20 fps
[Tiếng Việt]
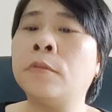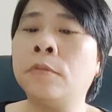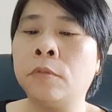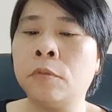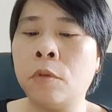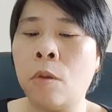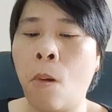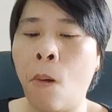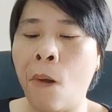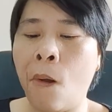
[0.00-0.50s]

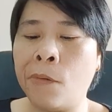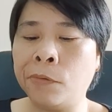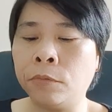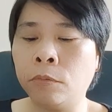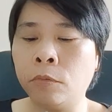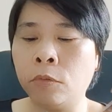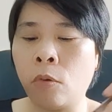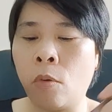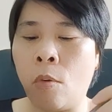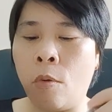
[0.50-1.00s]
tiền cấp
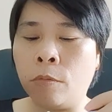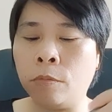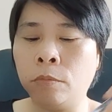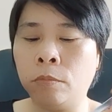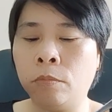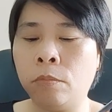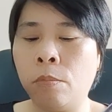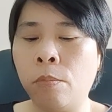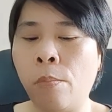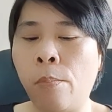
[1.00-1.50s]
quyền khai
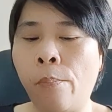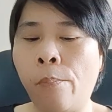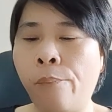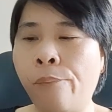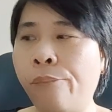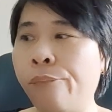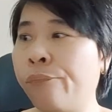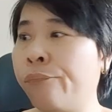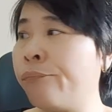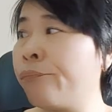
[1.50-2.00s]
thác khoáng
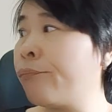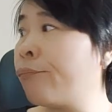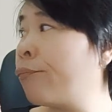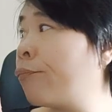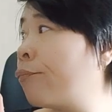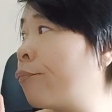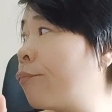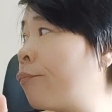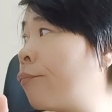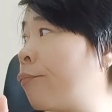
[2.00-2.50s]
sản,
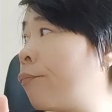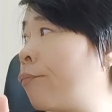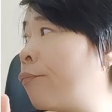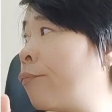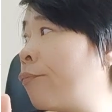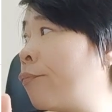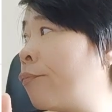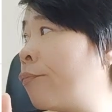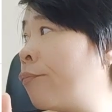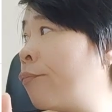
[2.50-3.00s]

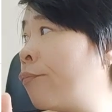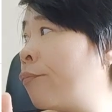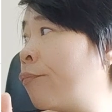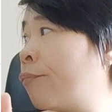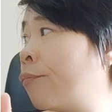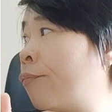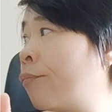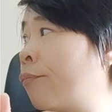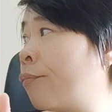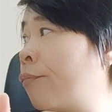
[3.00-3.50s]
tiền cấp
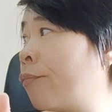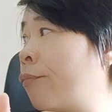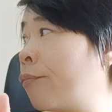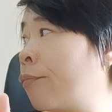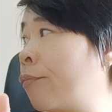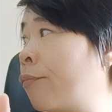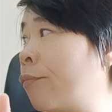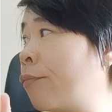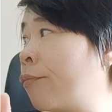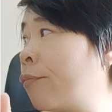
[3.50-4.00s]
quyền khai
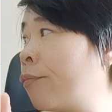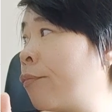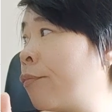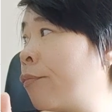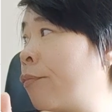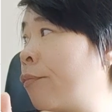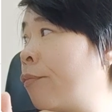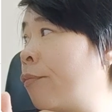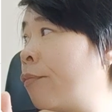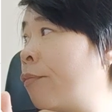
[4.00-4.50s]
thác tài
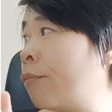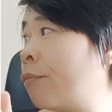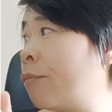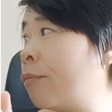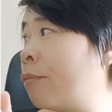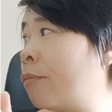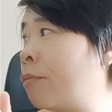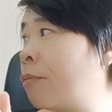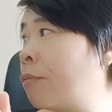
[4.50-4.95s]
nguyên nước,